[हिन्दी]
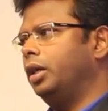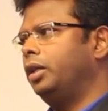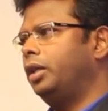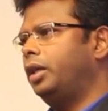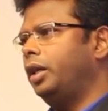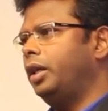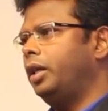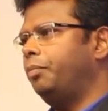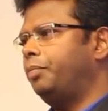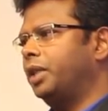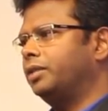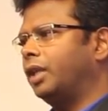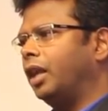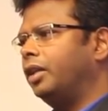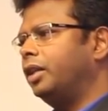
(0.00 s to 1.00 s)
इनके
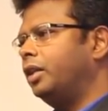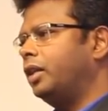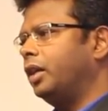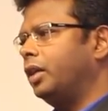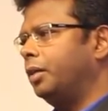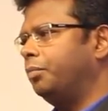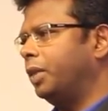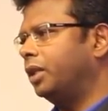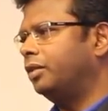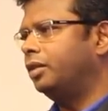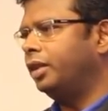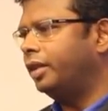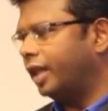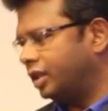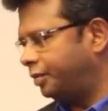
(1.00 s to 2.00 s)
पर्सनालिटी के मैं
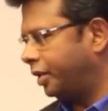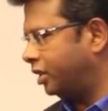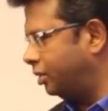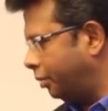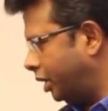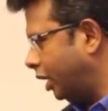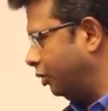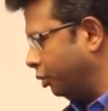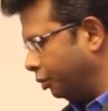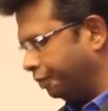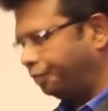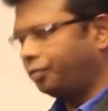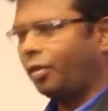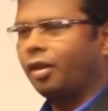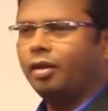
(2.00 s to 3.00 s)
तीन एस्पेक्ट्स बता दूं
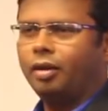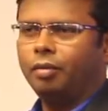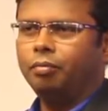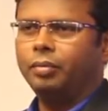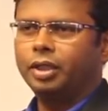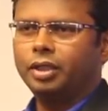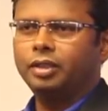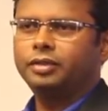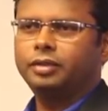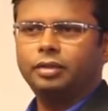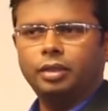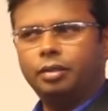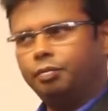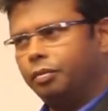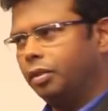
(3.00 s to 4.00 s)
बिकॉज
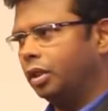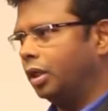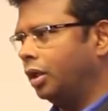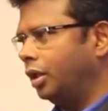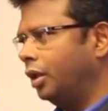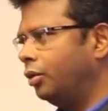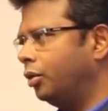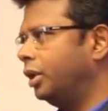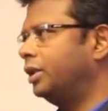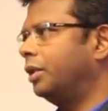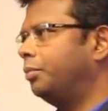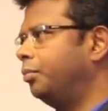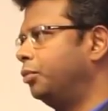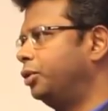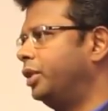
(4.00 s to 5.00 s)
uh, इन्होंने
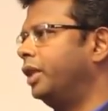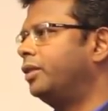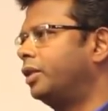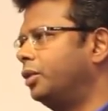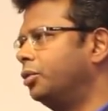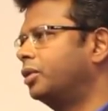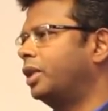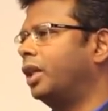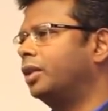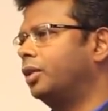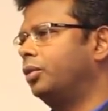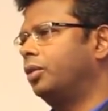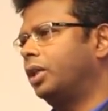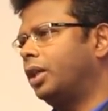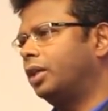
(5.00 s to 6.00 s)
जब मुझे इंट्रोड्यूस करा था
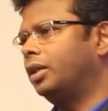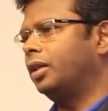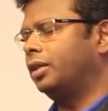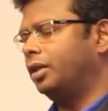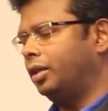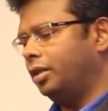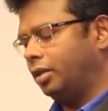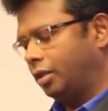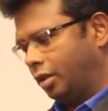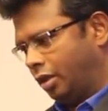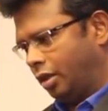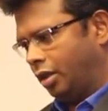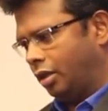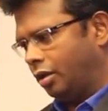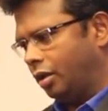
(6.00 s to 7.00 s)
इन्होंने कहा था कि
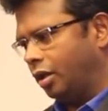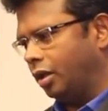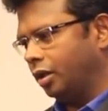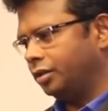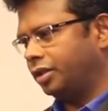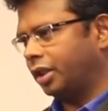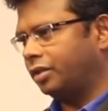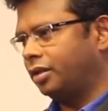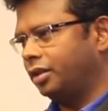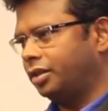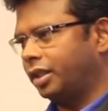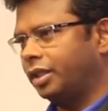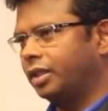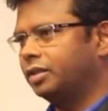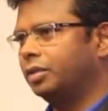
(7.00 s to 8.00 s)
uh, शक्ति
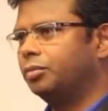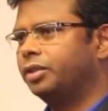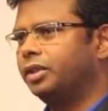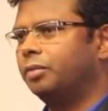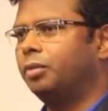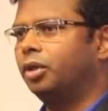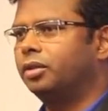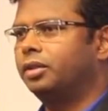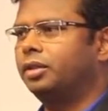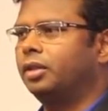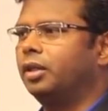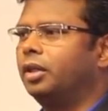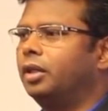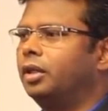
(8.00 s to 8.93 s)
शेखर से मुझे बहुत